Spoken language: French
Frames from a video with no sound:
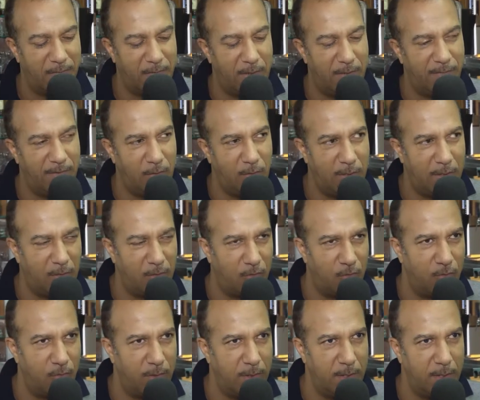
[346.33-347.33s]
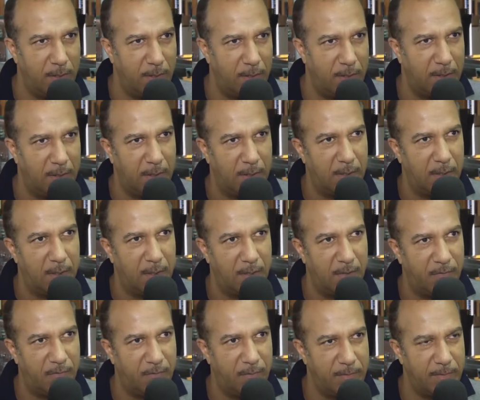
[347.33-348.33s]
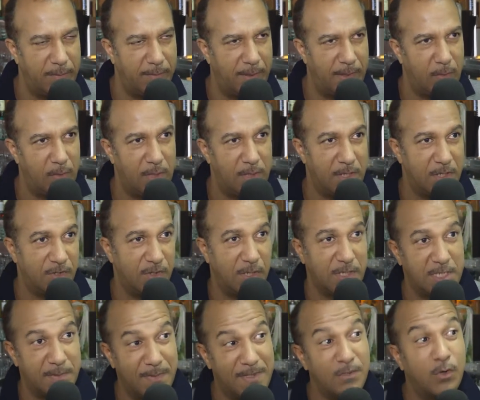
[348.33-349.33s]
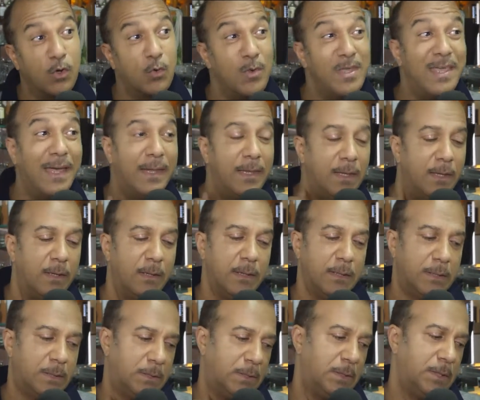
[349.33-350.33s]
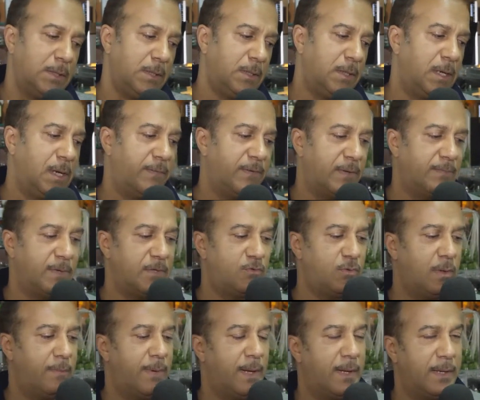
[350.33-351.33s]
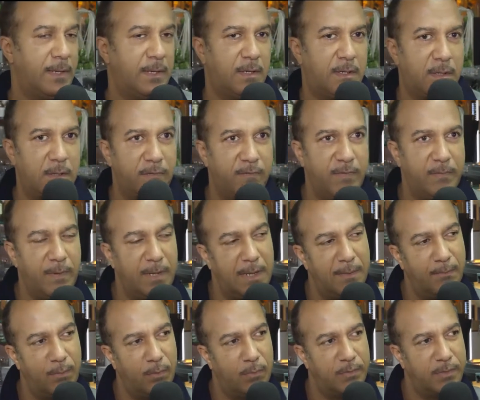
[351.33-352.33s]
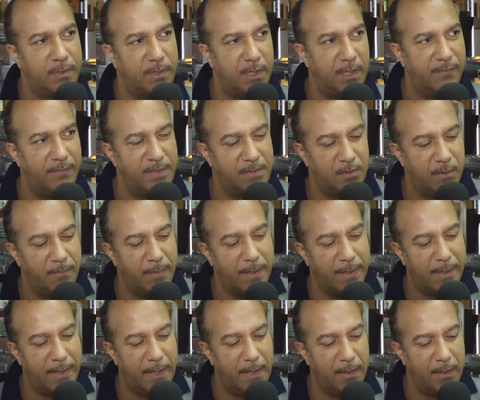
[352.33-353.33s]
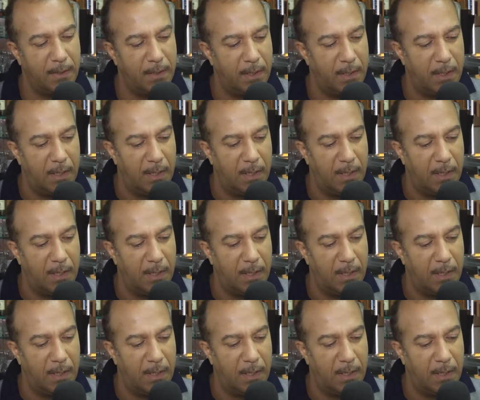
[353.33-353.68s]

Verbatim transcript: qui a fait La fille du 14 juillet, un film qui s'appelle La loi de la jungle, qui se passe en Guyane, avec Mathieu Amalric, Vima Laponce et Vincent McCain